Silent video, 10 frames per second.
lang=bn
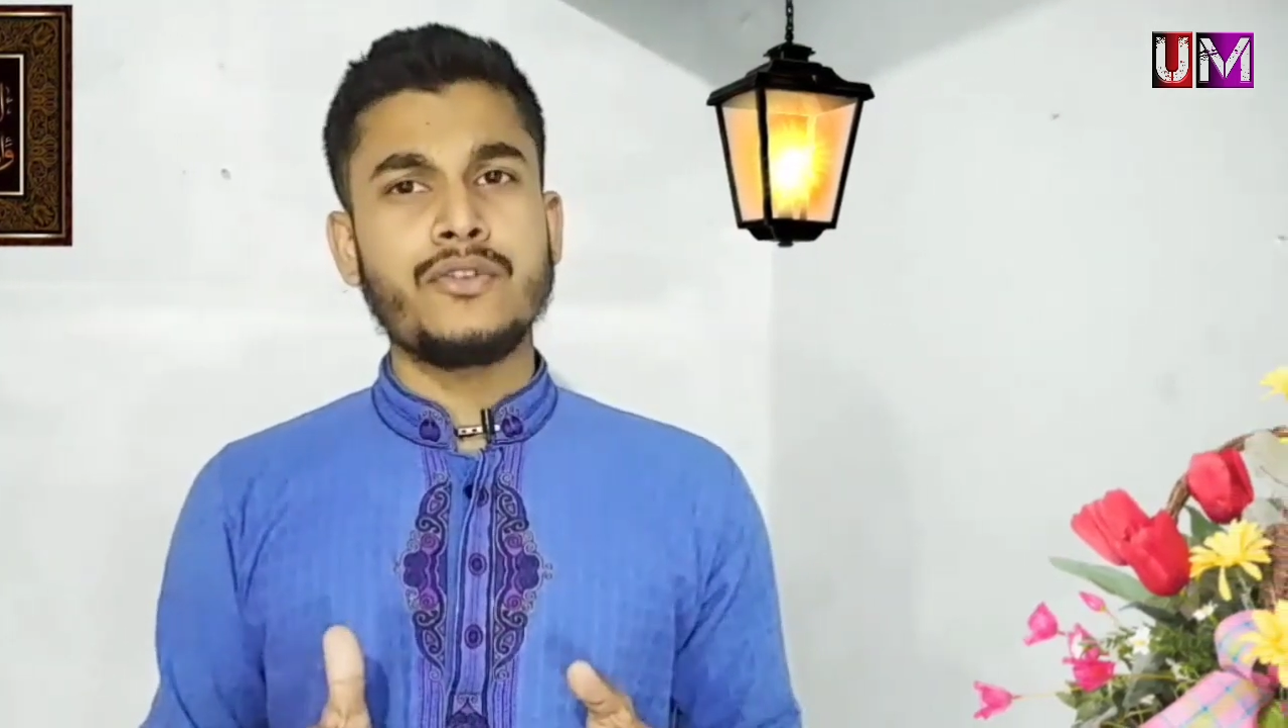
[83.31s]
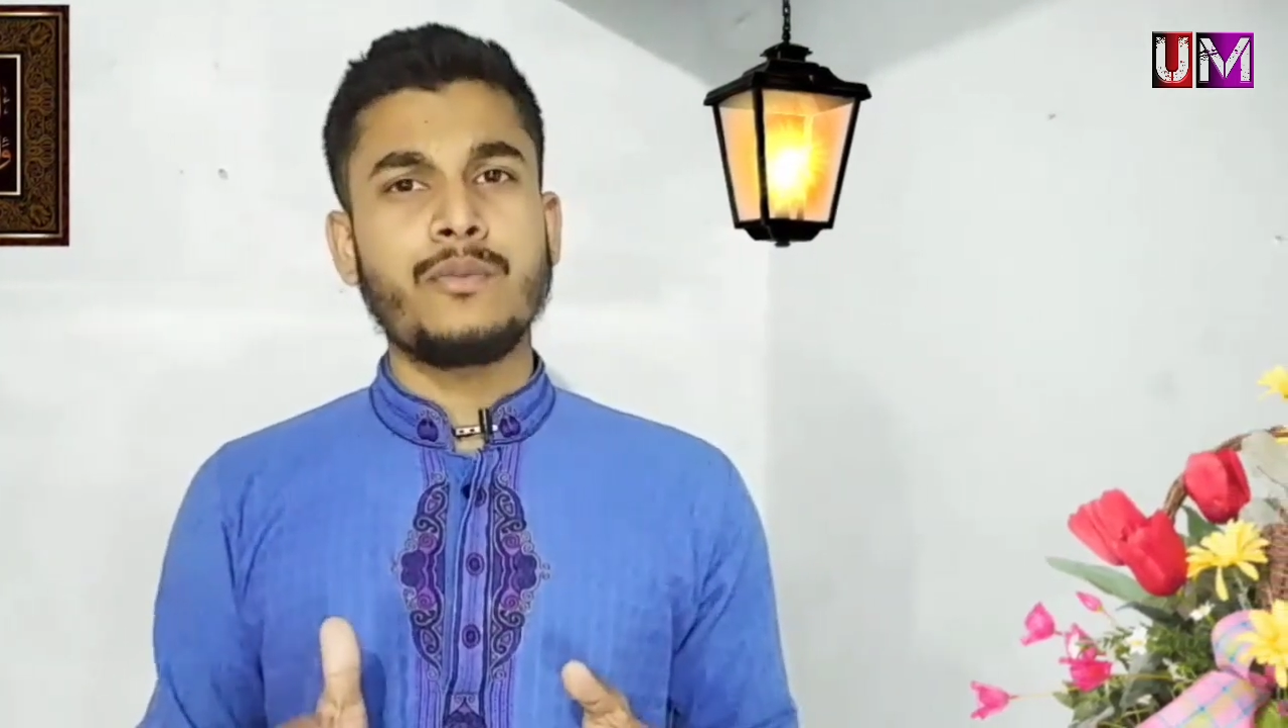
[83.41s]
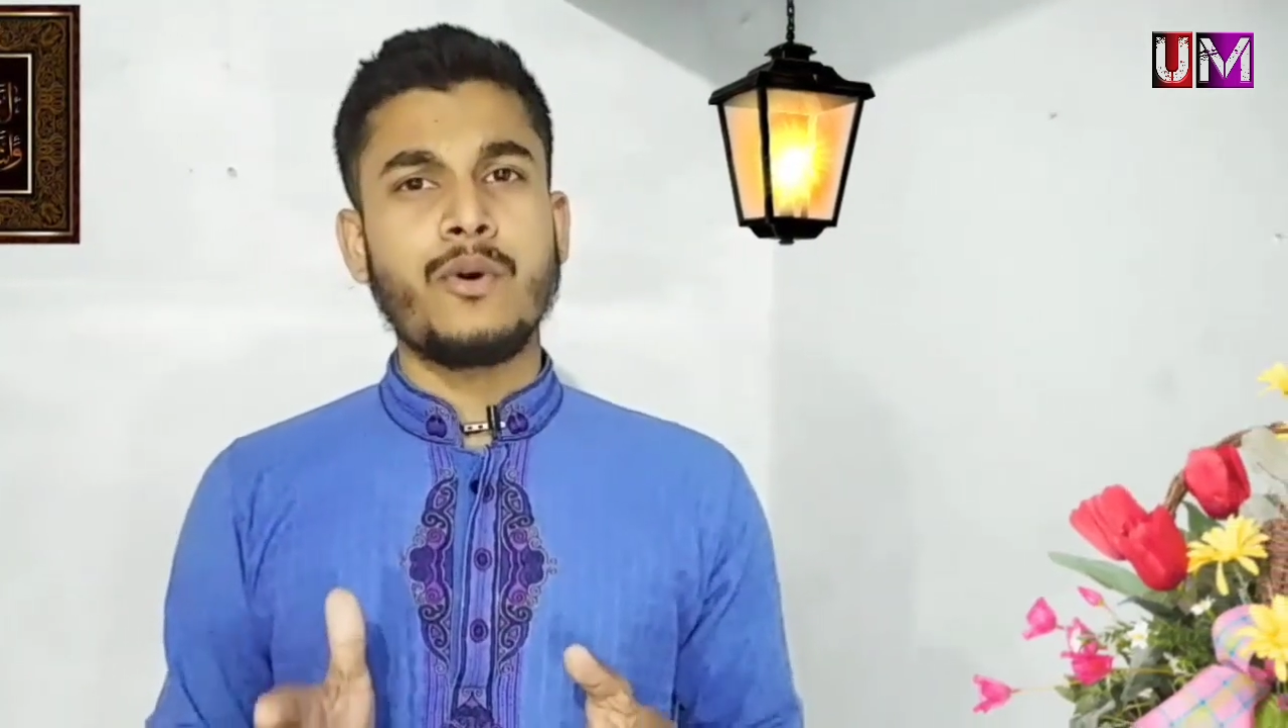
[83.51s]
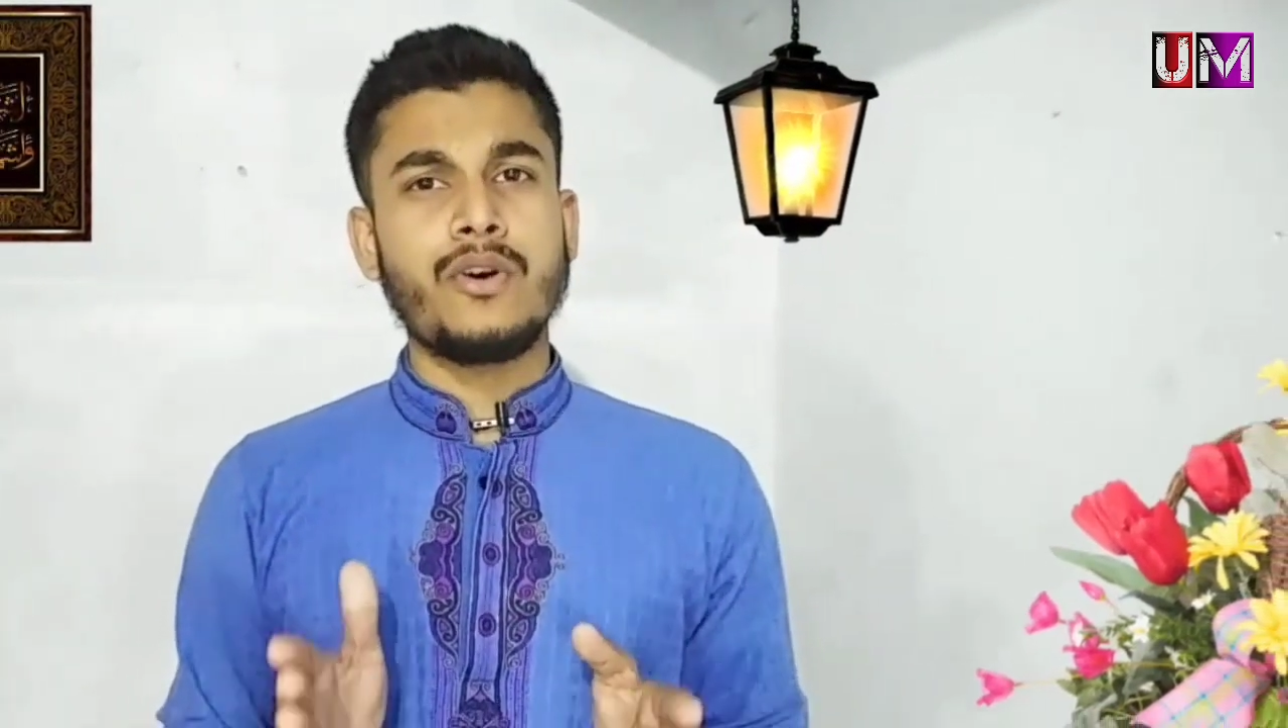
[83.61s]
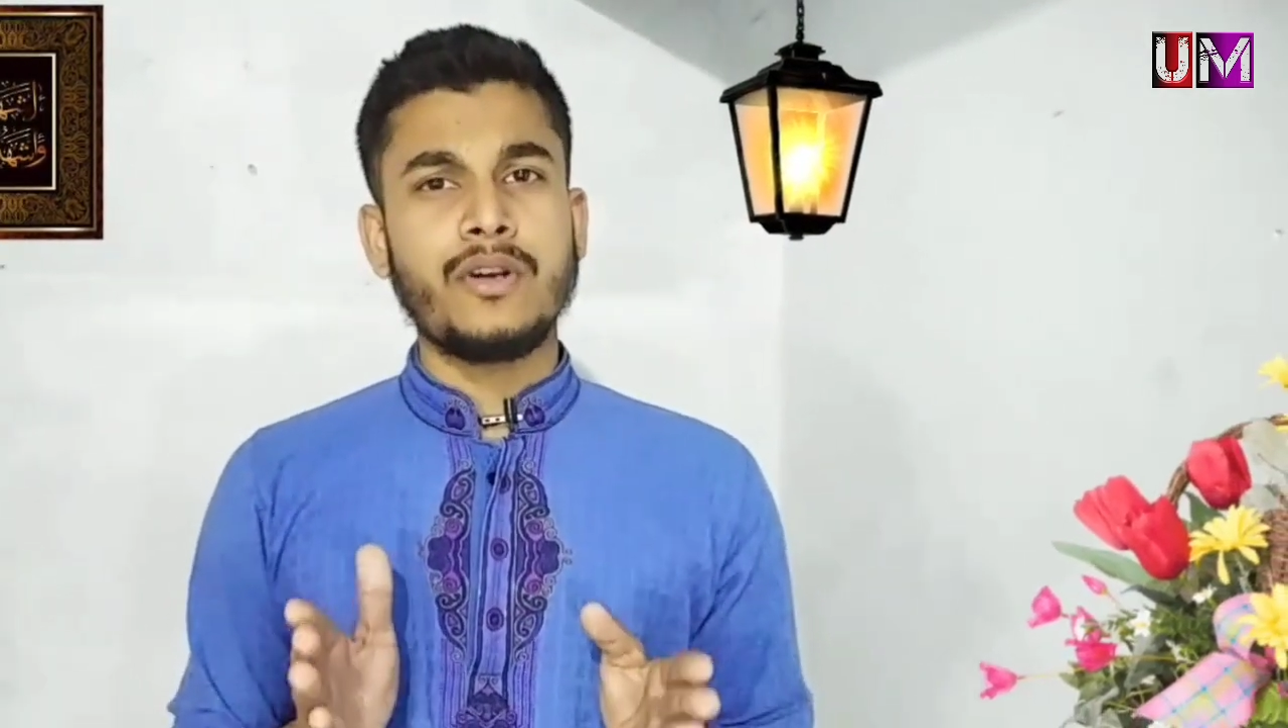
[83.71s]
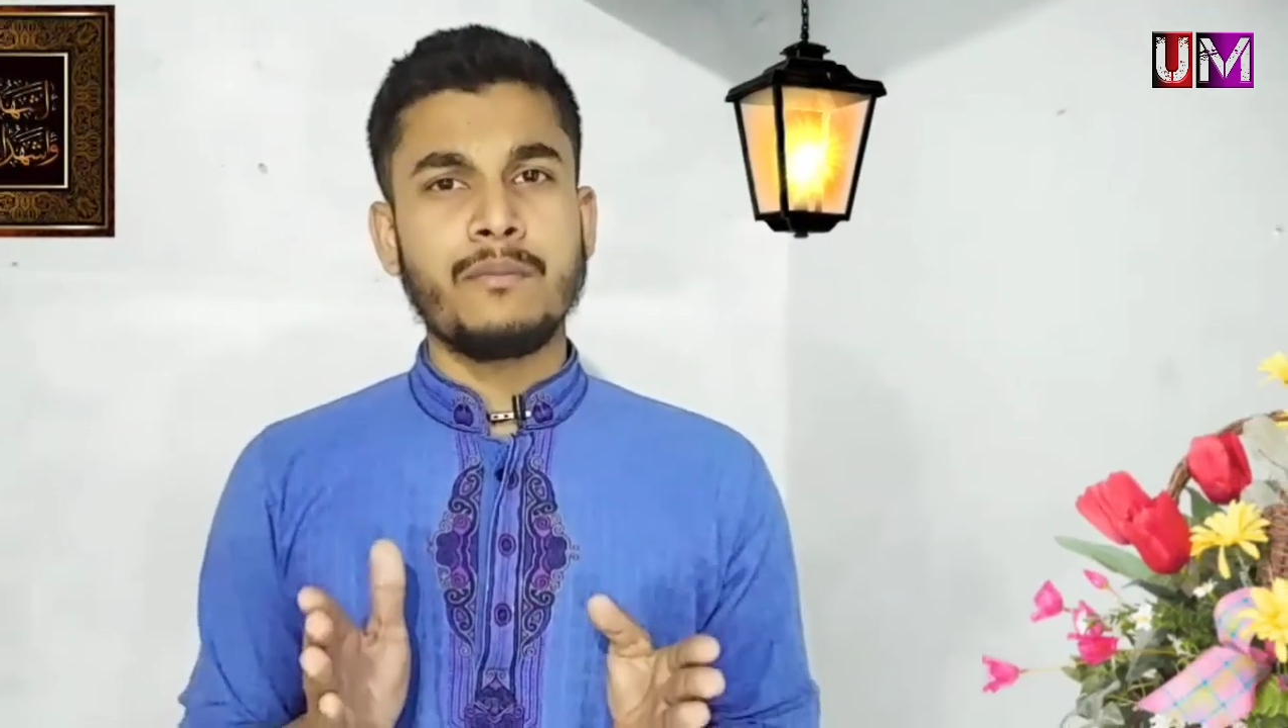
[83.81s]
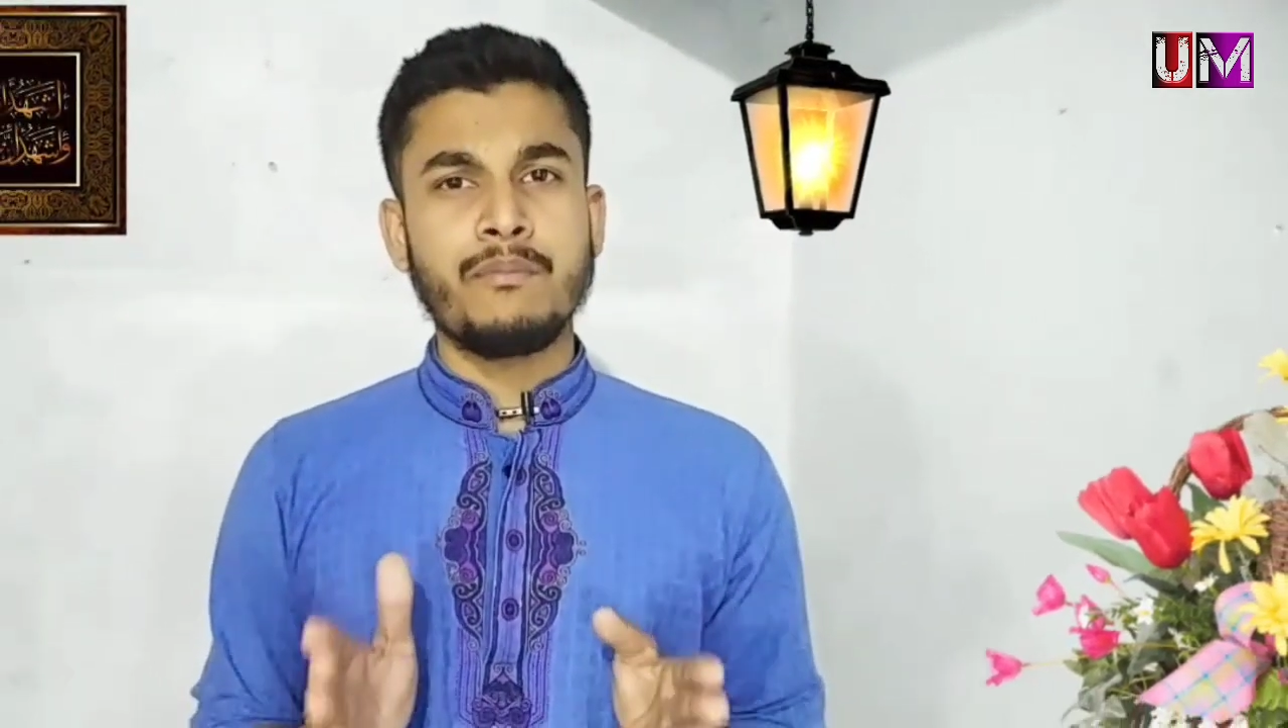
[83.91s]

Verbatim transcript: যুবক